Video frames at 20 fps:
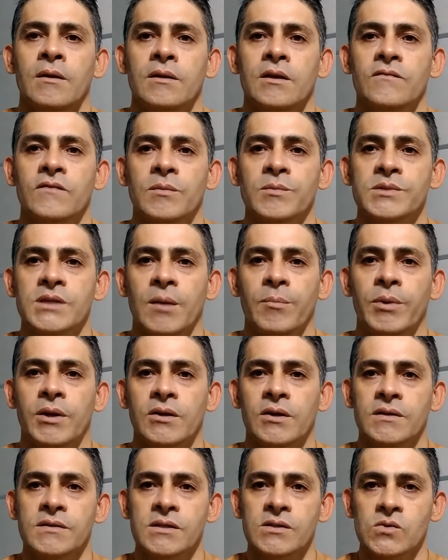Então vamos lá
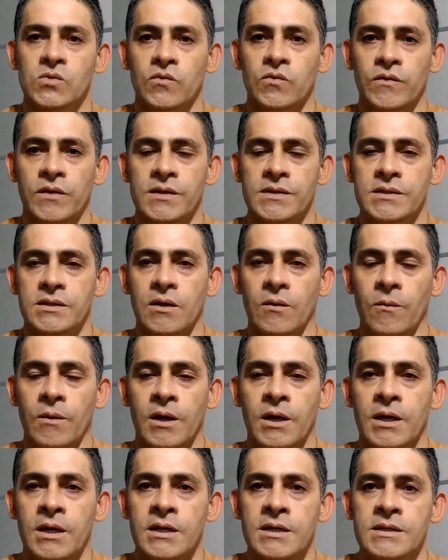para nossas dúvidas. Então,
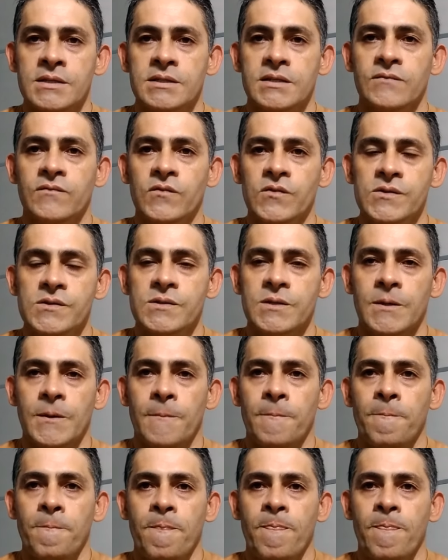se você,